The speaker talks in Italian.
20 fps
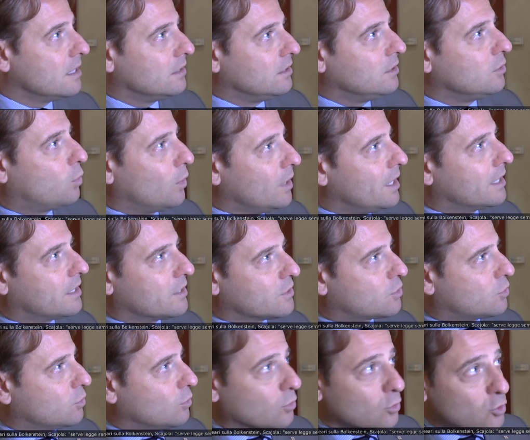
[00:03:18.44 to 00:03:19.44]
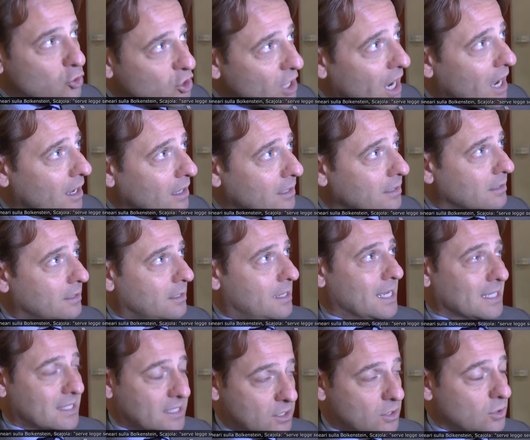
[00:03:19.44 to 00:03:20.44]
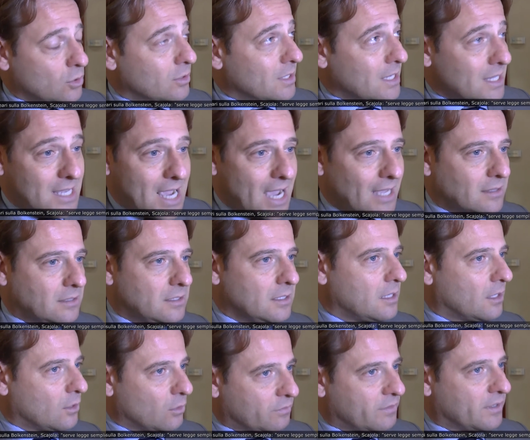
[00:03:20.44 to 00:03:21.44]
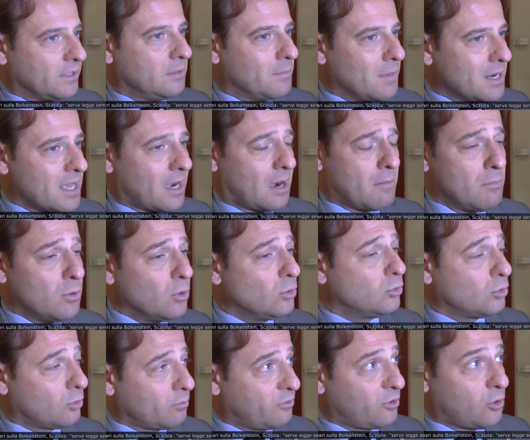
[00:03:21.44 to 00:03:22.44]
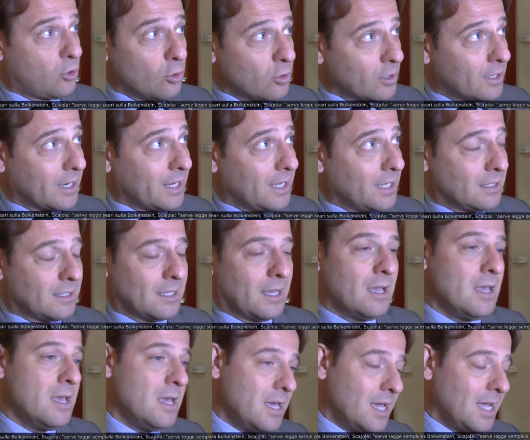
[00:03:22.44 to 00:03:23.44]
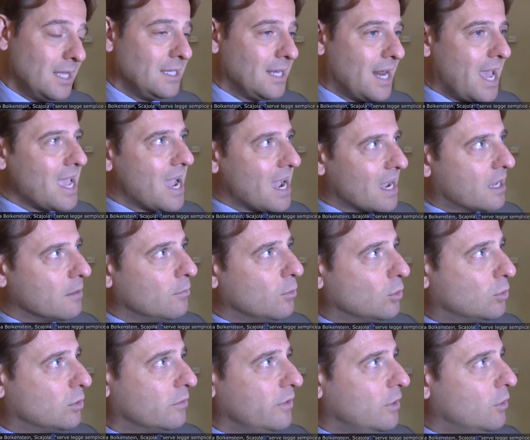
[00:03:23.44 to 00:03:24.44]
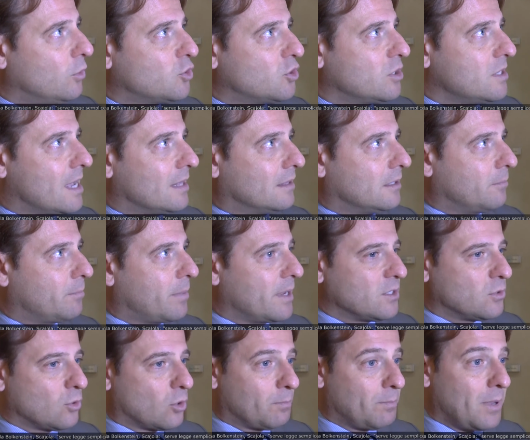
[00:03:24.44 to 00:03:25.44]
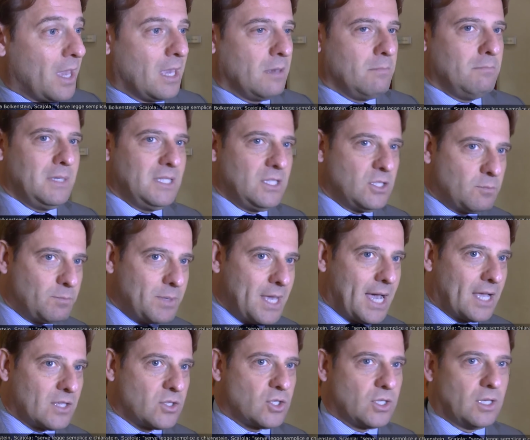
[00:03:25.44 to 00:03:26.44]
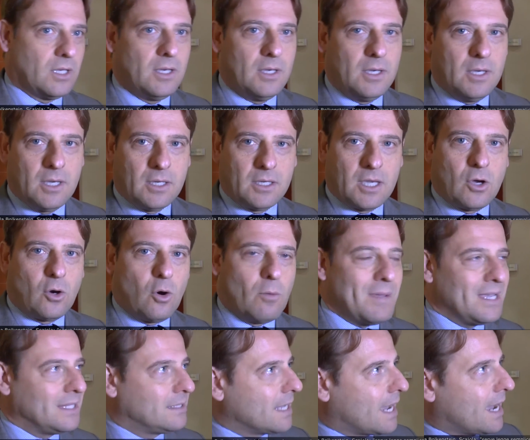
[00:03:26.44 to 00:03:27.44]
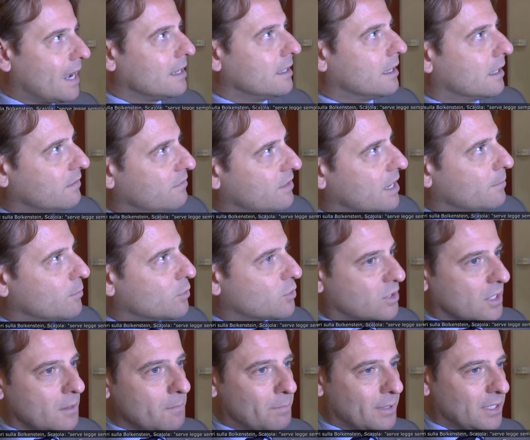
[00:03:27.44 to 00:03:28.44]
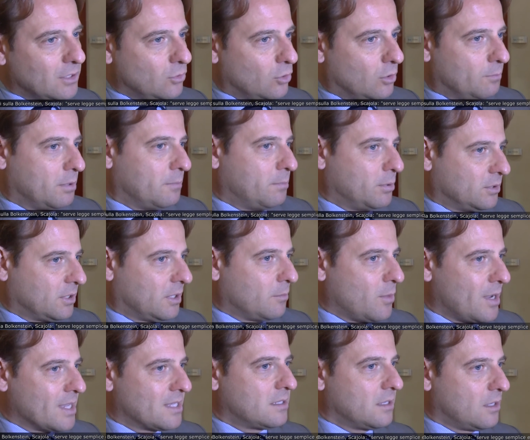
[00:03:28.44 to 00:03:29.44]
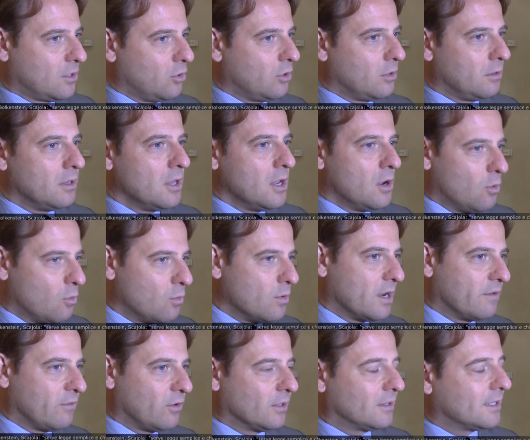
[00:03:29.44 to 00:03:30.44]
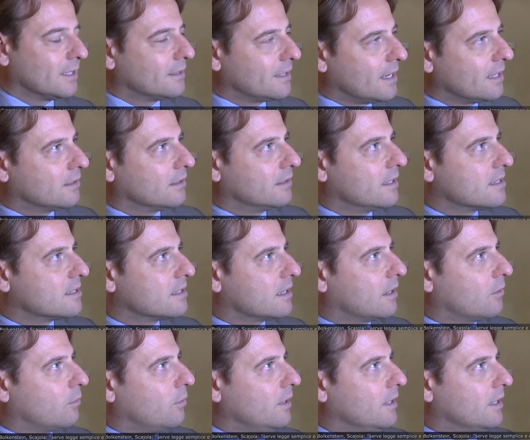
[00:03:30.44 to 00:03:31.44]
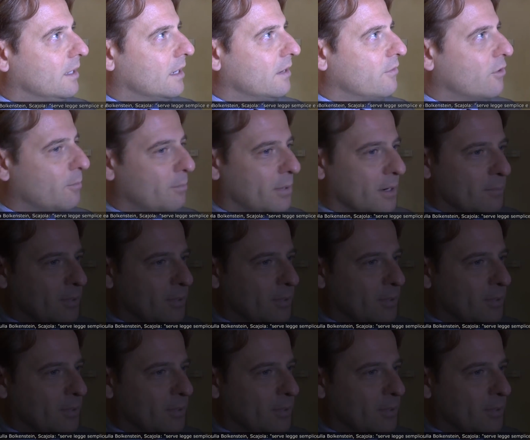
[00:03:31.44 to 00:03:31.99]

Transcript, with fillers: di quelle che sono già le azioni, gli atti che hanno fatto in maniera molto concreta e direi anche molto veloce gli altri paesi europei. Mi dispiace che come Italia arriviamo sempre dopo, potremmo essere noi una volta tanto ad essere quelli che arrivano per